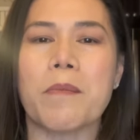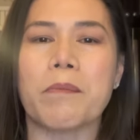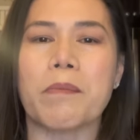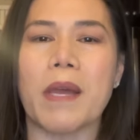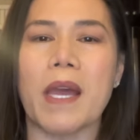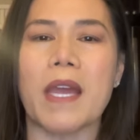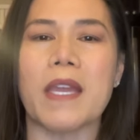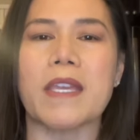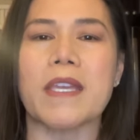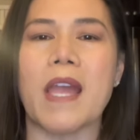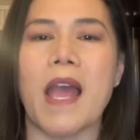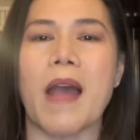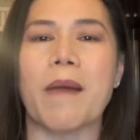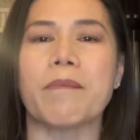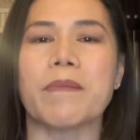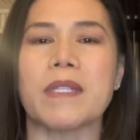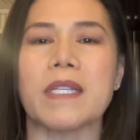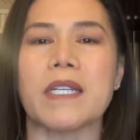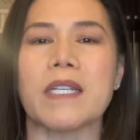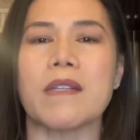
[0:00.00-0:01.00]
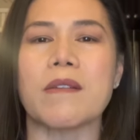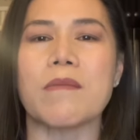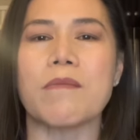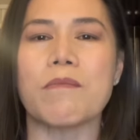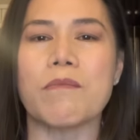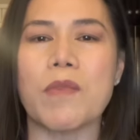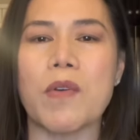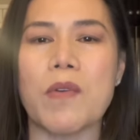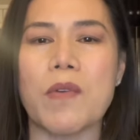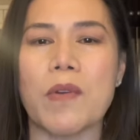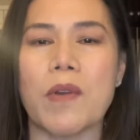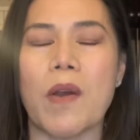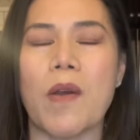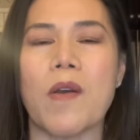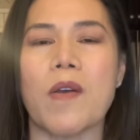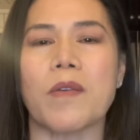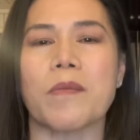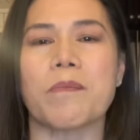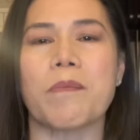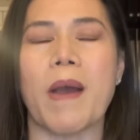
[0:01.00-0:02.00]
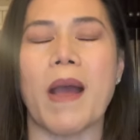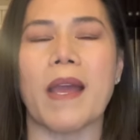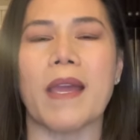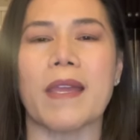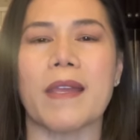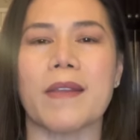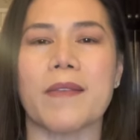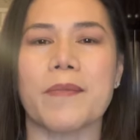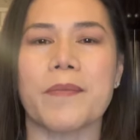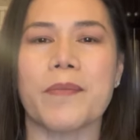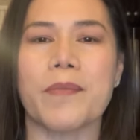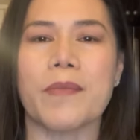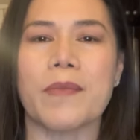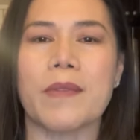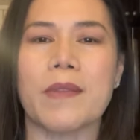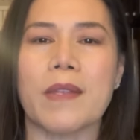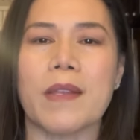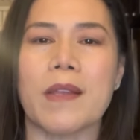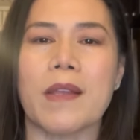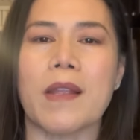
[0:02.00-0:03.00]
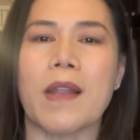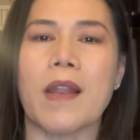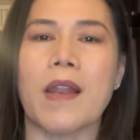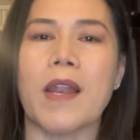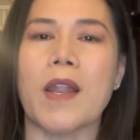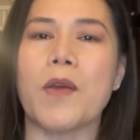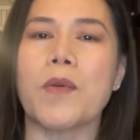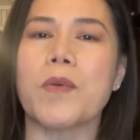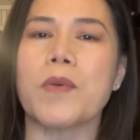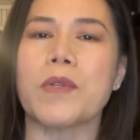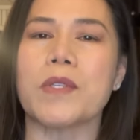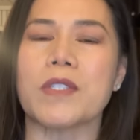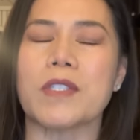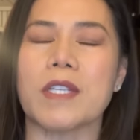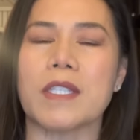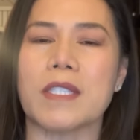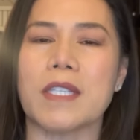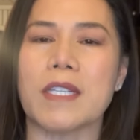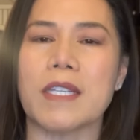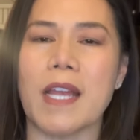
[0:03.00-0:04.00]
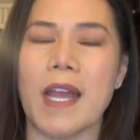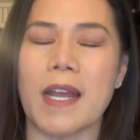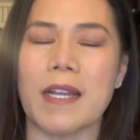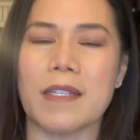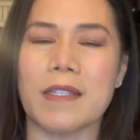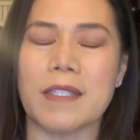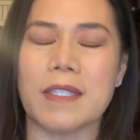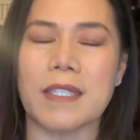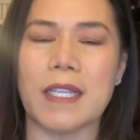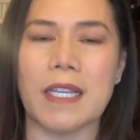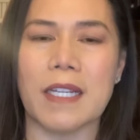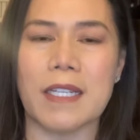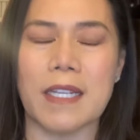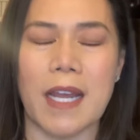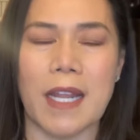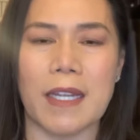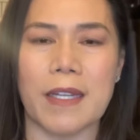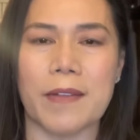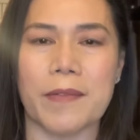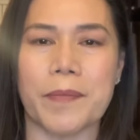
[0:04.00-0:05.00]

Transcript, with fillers: พยายามเดินมุ่งออกไปแล้วคุณจะชนะสิ่งนั้น